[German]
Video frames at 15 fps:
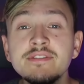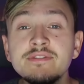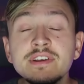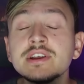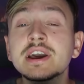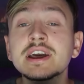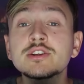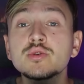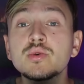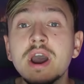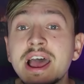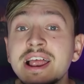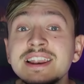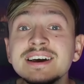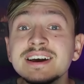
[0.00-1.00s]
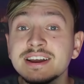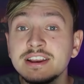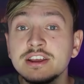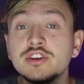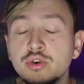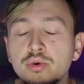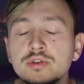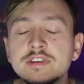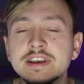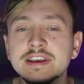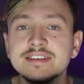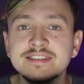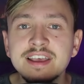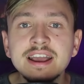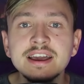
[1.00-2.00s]
die wie rituelle religiöse
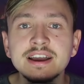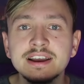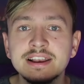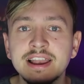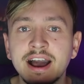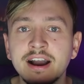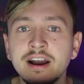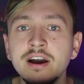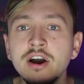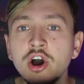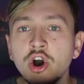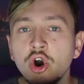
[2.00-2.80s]
Gesänge klangen.